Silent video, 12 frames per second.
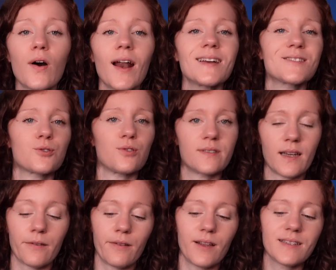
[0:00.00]
voilà ce que ça
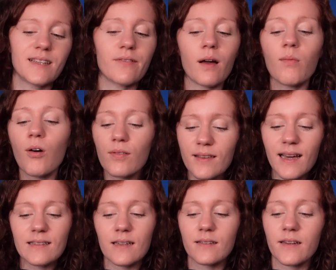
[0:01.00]
donne. C'est vraiment
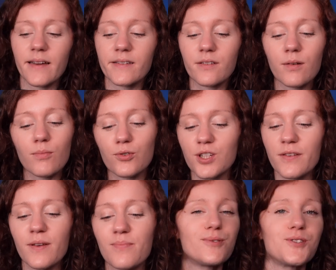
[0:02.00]
très intéressant. Bon, j'ai
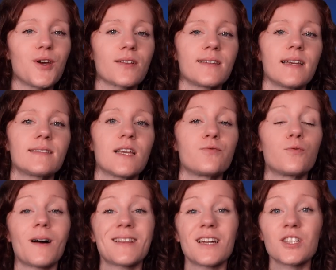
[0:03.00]
fait plusieurs tests et je vous
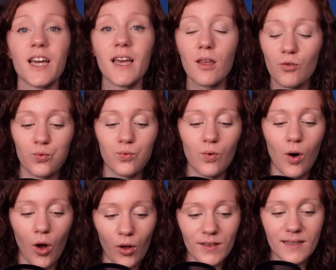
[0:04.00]
partagerai tout
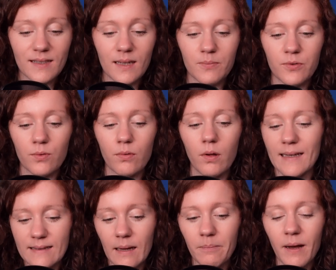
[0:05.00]
en description. Et
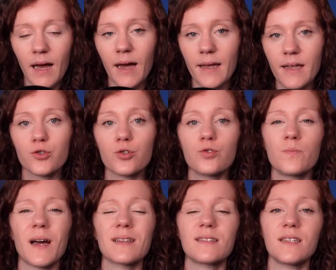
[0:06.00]
ça pareil, je suis
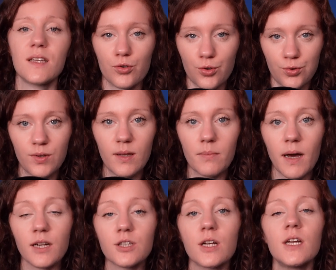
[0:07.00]
partie d'une
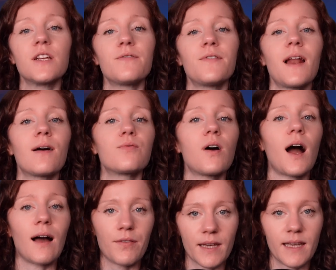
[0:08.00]
image, j'ai fait la voix
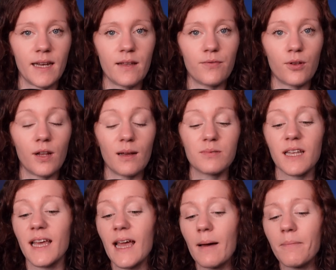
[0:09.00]
avec Eleven Labs
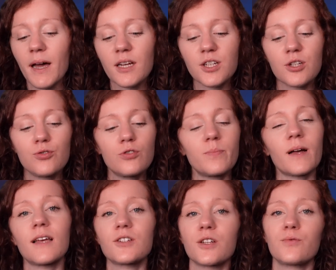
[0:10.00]
et après j'ai juste
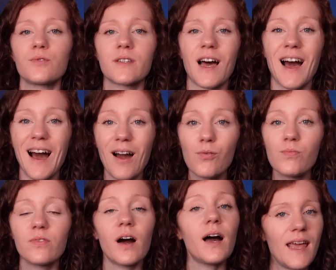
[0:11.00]
partagé tout ça à Umva